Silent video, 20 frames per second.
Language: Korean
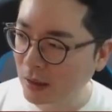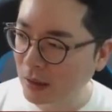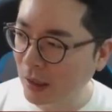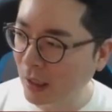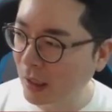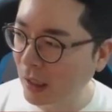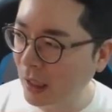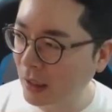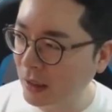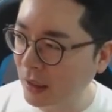
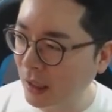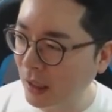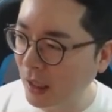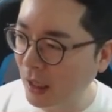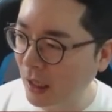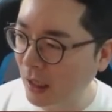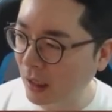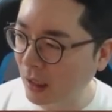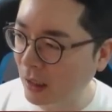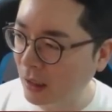얘랑
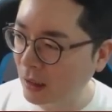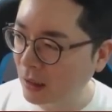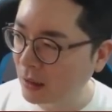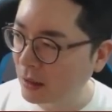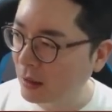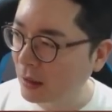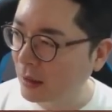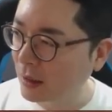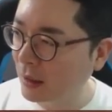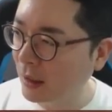얘랑
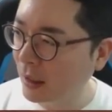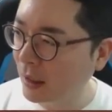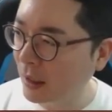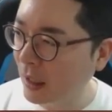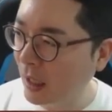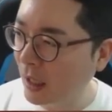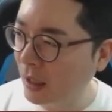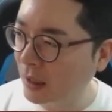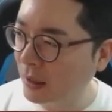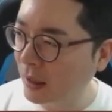
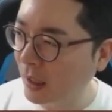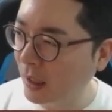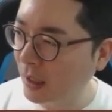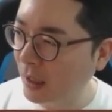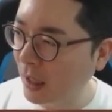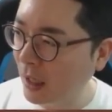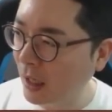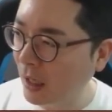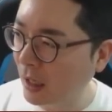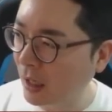얘랑
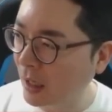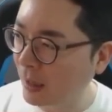얘랑